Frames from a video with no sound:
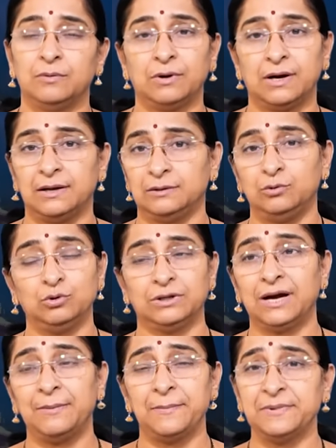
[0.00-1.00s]
ఒక
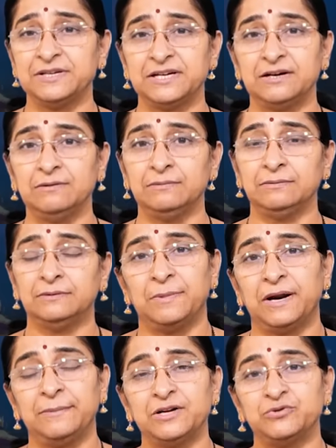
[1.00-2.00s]
దూతగా పంపించాడు
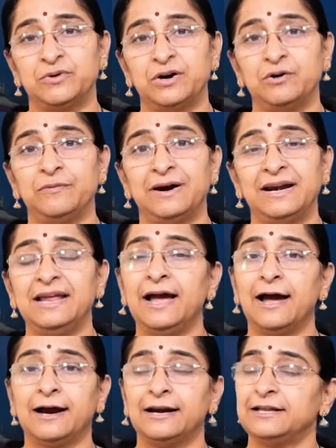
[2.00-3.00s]
పరమేశ్వరుడు వాడిని
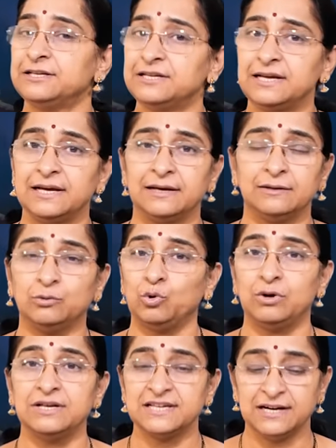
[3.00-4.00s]
అక్కడి నుంచి
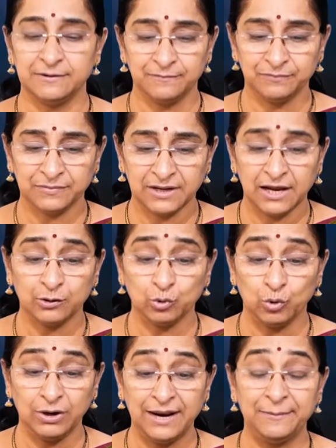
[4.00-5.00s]
తోలేశాడు ఆ
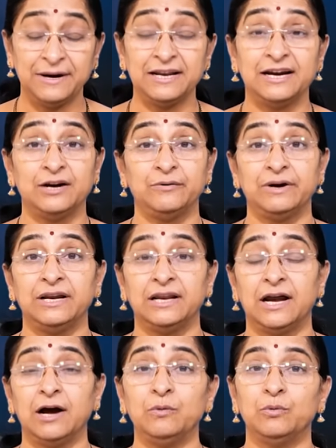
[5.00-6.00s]
తోలేయబడినటువంటి
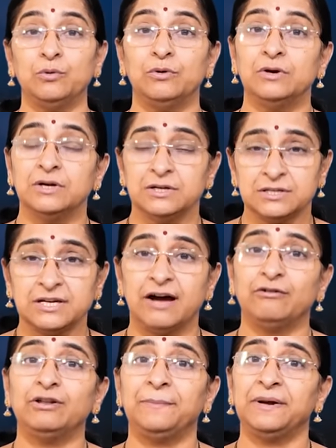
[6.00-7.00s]
రాహు
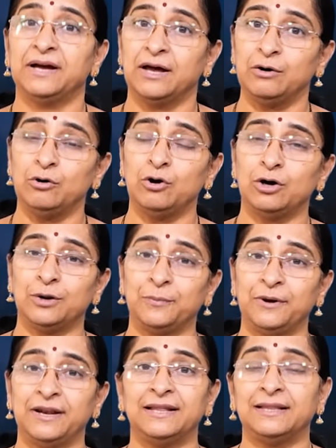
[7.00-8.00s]
సావుదప్పి తప్పి
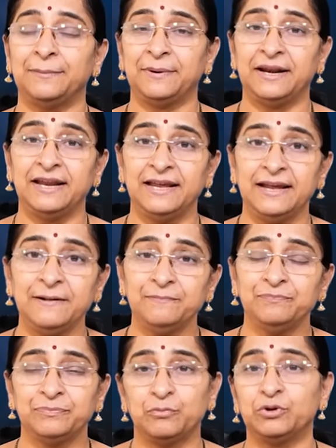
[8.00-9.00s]
కన్నులోటపోయినంత పని అయ్యి
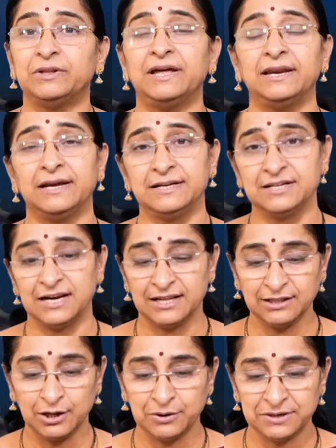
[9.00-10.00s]
మొత్తానికి
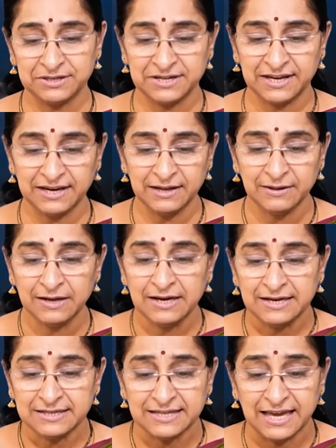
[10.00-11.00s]
జలంధరుని చేరి
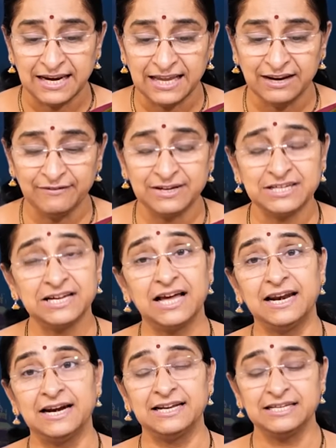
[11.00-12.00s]
జరిగిన
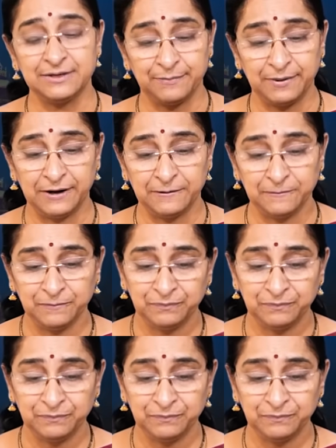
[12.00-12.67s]
విషయాలన్నీ చెప్పాడు